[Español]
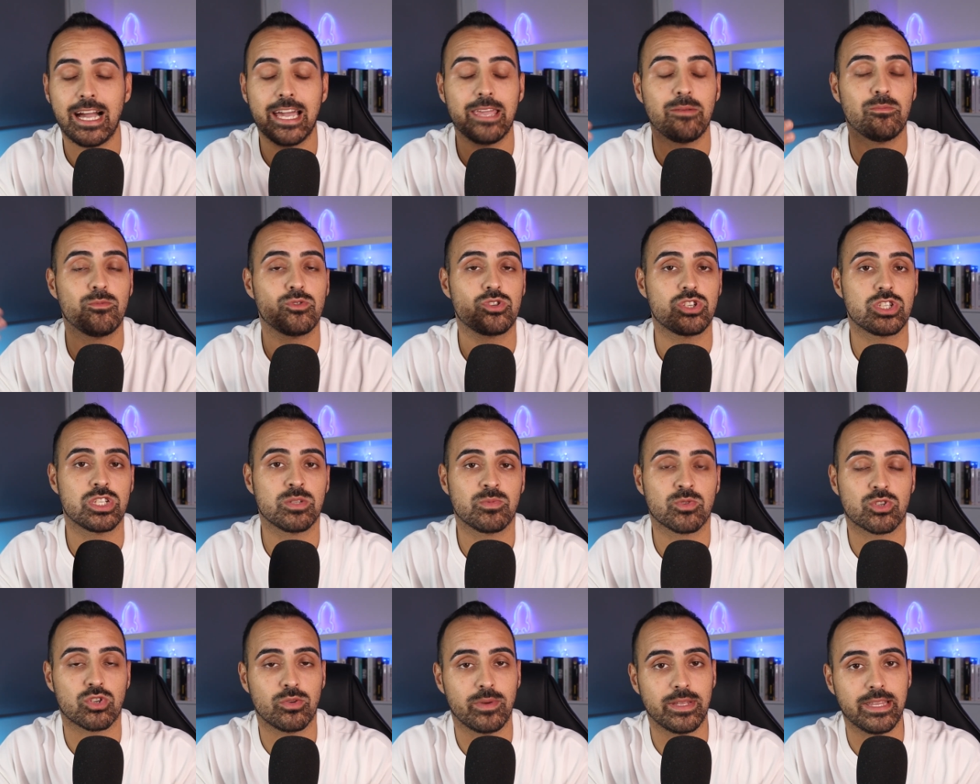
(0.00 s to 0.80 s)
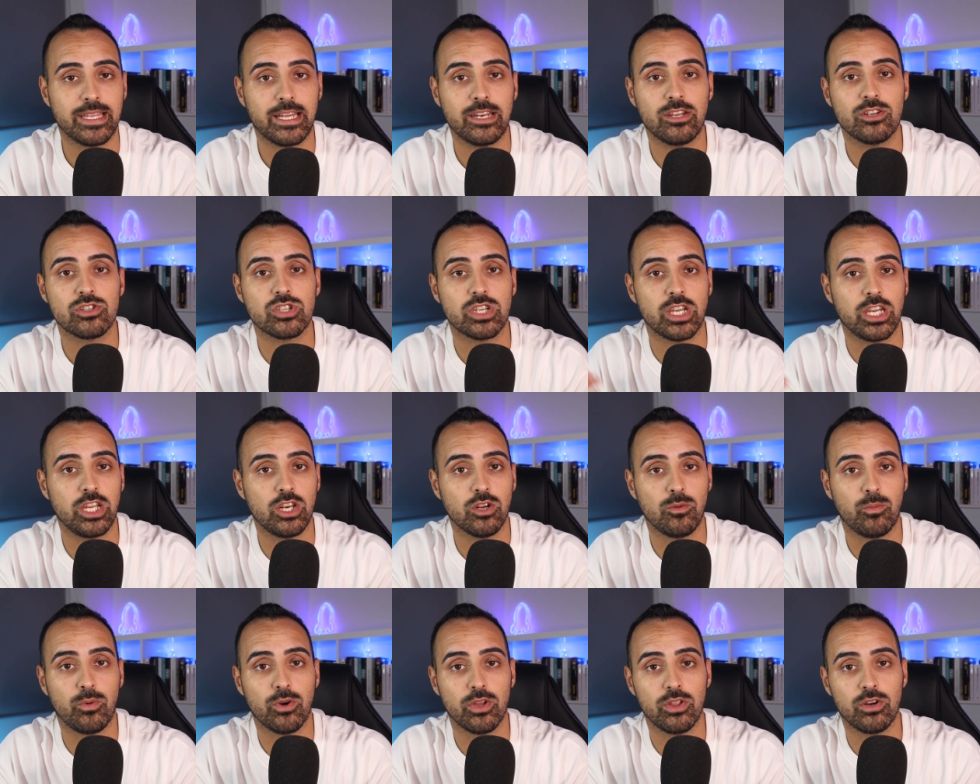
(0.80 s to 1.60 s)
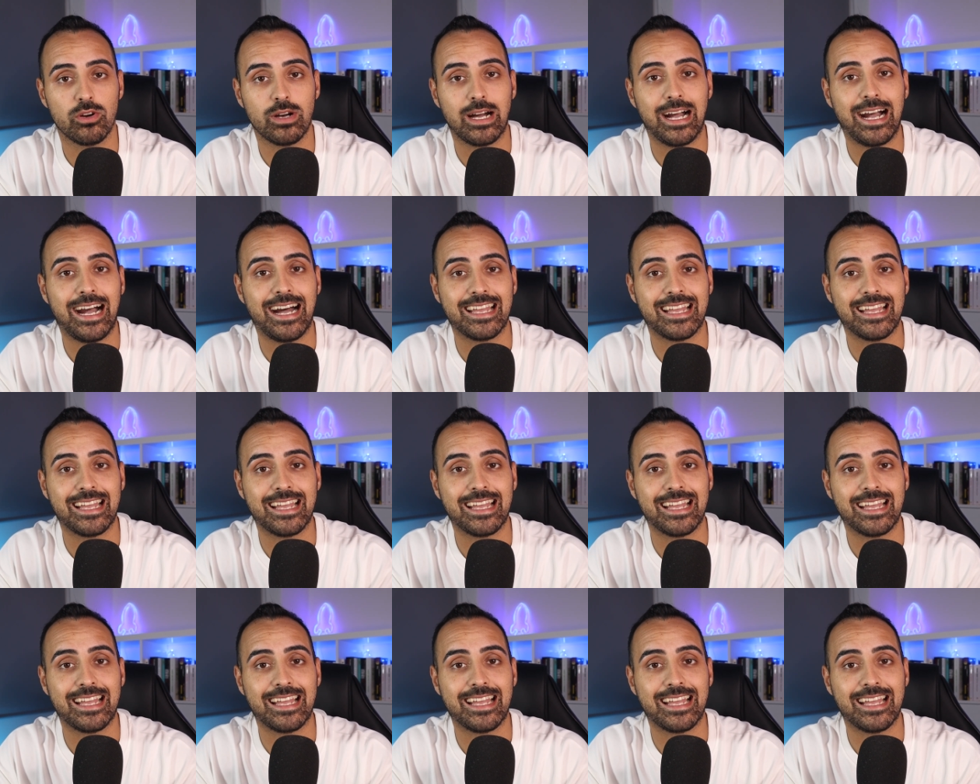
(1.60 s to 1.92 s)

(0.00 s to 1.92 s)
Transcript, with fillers: hay muchísimos comentarios y no puedo